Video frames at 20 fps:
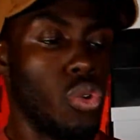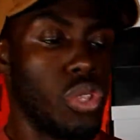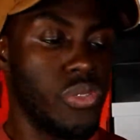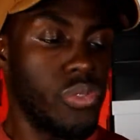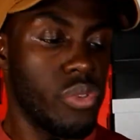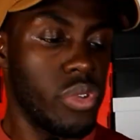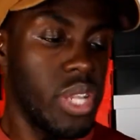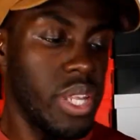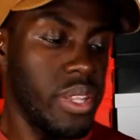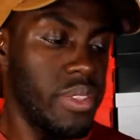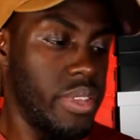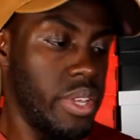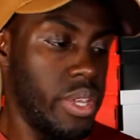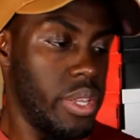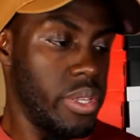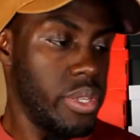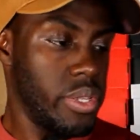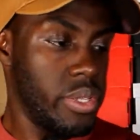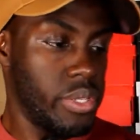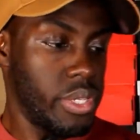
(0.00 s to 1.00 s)
niveau de la
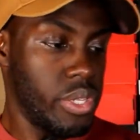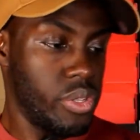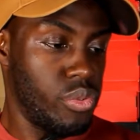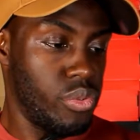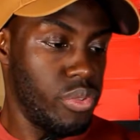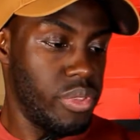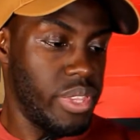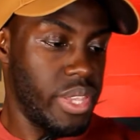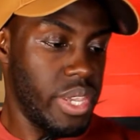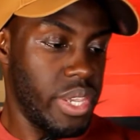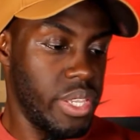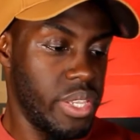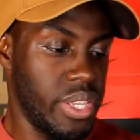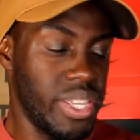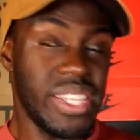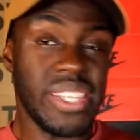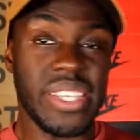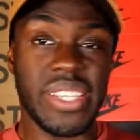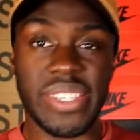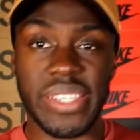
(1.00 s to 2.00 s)
taille, c'est une taille
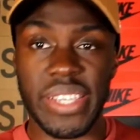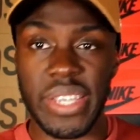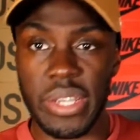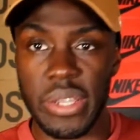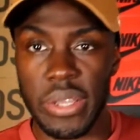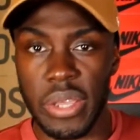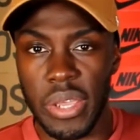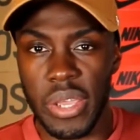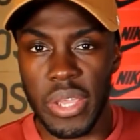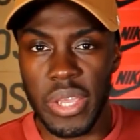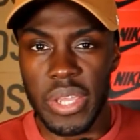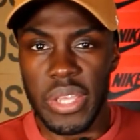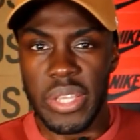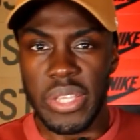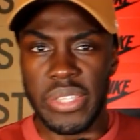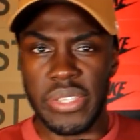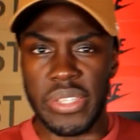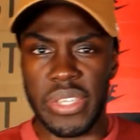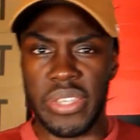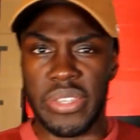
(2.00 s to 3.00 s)
XL
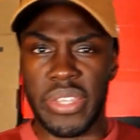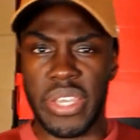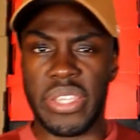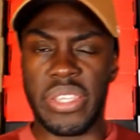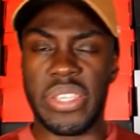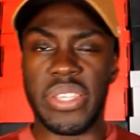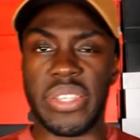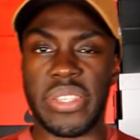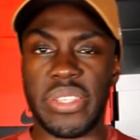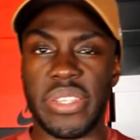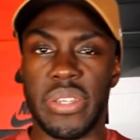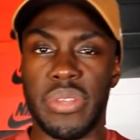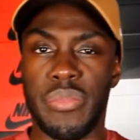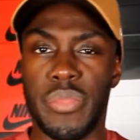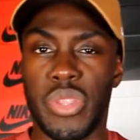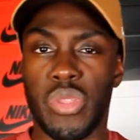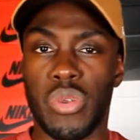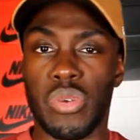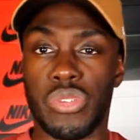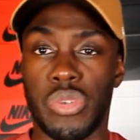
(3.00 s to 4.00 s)
c'est une taille XL
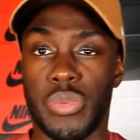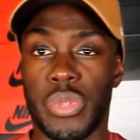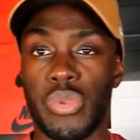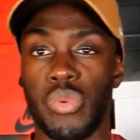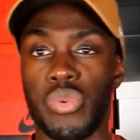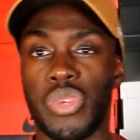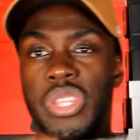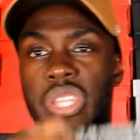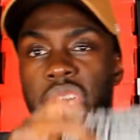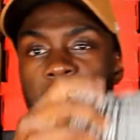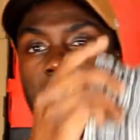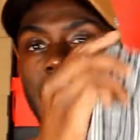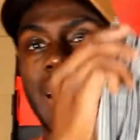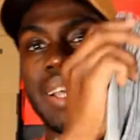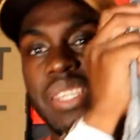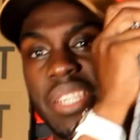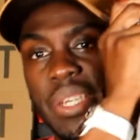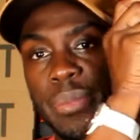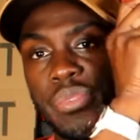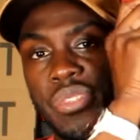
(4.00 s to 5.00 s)
maintenant, c'est un pantalon qui taille
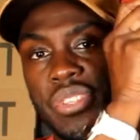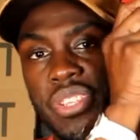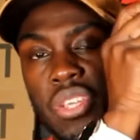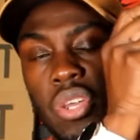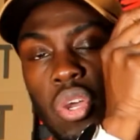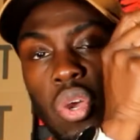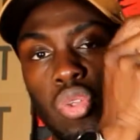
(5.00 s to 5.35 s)
assez petit.